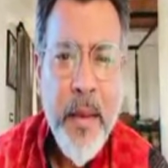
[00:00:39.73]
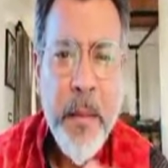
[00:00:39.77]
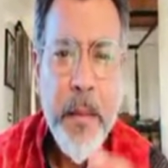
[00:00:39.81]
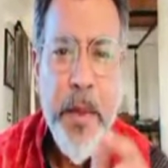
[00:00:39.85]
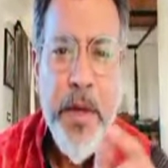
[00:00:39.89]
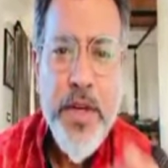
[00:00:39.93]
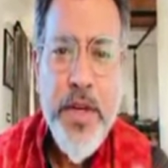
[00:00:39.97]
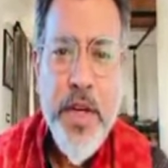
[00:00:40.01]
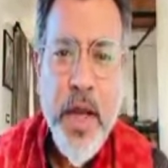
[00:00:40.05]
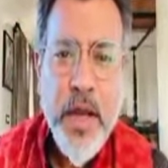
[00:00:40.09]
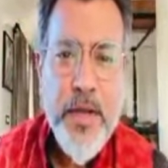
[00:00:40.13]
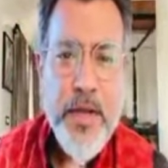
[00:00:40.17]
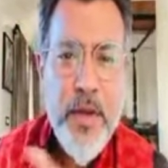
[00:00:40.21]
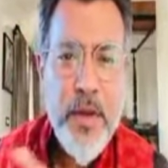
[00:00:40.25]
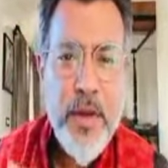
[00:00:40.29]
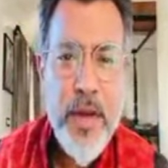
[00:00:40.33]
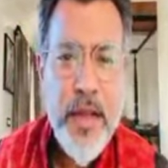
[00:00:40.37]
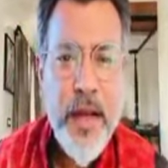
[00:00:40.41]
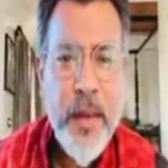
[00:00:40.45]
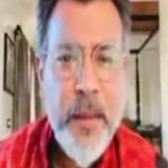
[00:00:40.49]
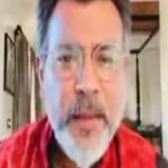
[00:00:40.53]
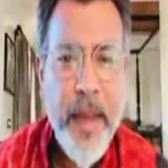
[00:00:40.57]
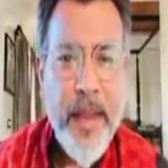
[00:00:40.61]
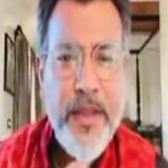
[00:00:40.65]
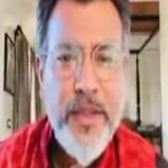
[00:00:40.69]

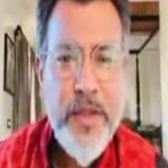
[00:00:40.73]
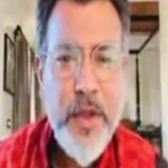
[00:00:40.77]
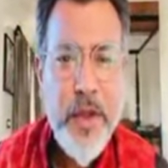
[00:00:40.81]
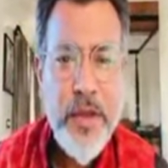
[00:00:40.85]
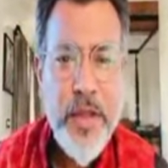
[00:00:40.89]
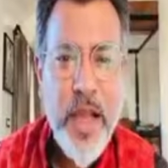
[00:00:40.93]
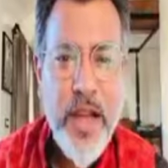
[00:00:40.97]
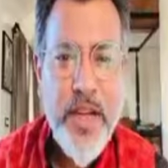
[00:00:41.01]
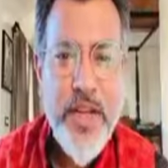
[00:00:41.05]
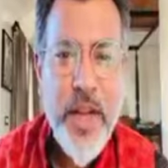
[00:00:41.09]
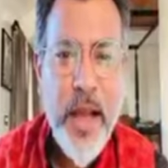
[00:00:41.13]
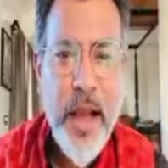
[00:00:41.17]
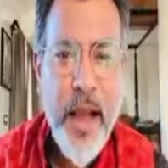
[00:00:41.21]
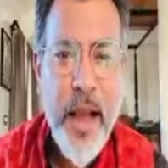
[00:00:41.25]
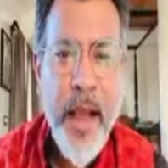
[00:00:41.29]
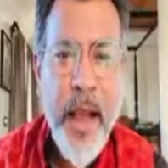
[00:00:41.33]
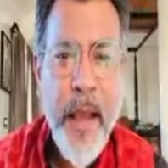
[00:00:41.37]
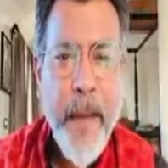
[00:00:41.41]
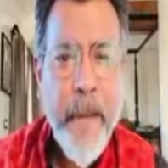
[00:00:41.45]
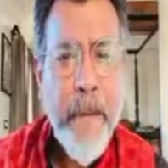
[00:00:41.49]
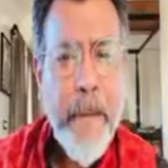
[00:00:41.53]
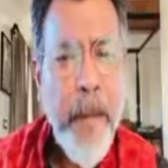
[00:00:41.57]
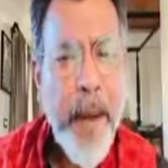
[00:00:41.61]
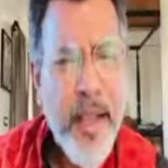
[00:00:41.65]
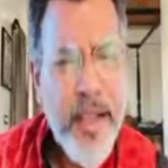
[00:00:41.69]
বিসর্জনের ব্যঞ্জ তাসা
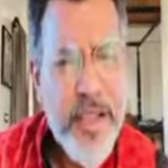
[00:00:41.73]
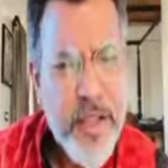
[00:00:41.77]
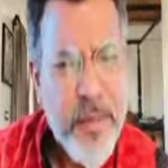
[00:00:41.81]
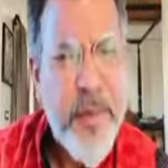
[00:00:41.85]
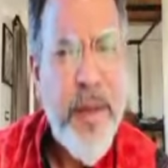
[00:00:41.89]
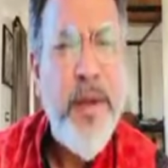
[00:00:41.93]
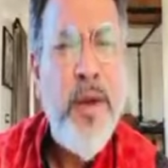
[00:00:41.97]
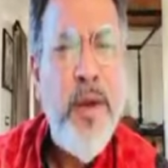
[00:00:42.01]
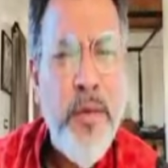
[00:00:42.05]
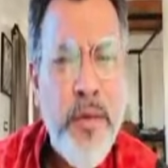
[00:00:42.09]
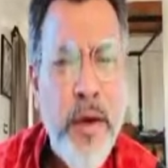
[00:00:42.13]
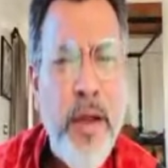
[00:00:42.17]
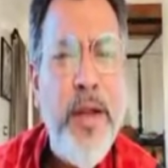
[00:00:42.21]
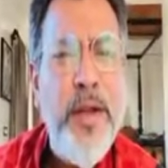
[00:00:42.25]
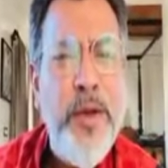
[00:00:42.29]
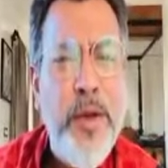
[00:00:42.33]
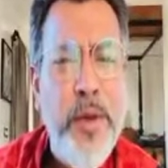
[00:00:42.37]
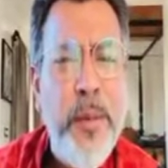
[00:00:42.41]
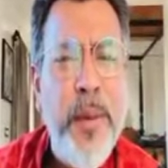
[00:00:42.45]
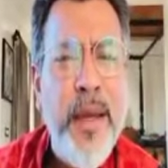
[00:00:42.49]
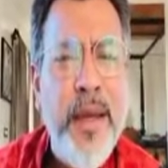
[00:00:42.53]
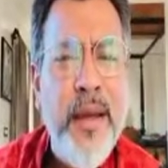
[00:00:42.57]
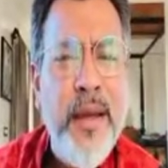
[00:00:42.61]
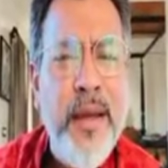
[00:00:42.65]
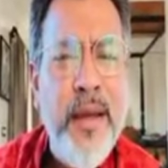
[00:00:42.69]
বাজবে লো
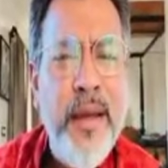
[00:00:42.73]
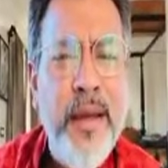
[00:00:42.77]
ভলিউমে